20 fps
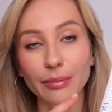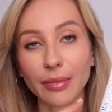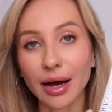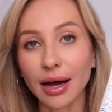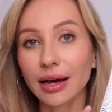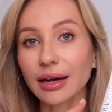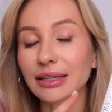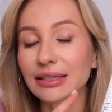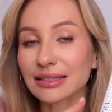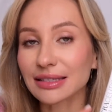
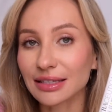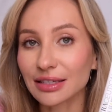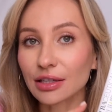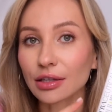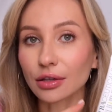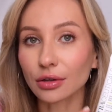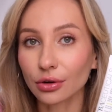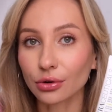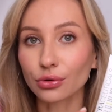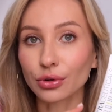
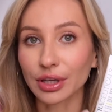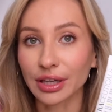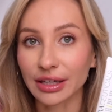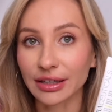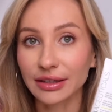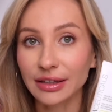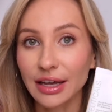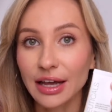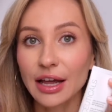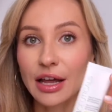
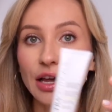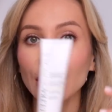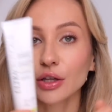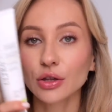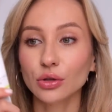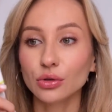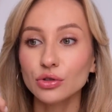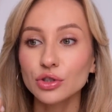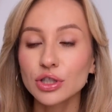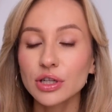матирует
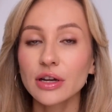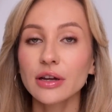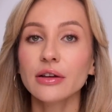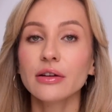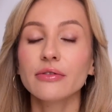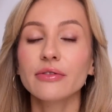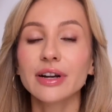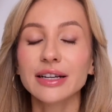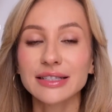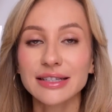тоже
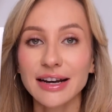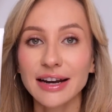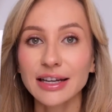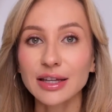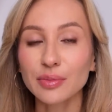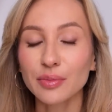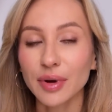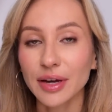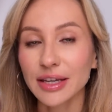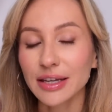в
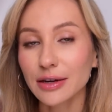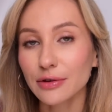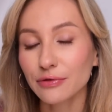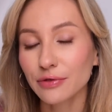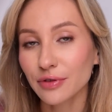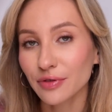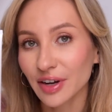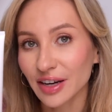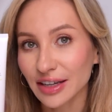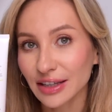разряд моих
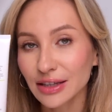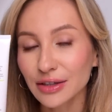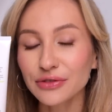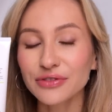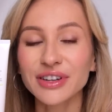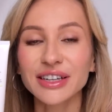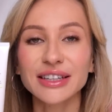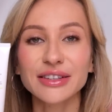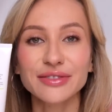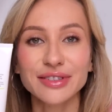
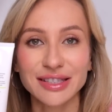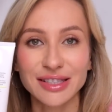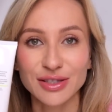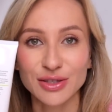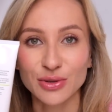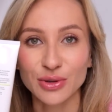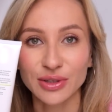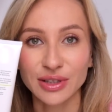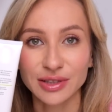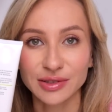фаворитов этого
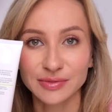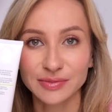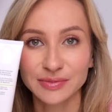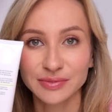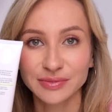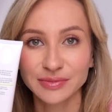сезона.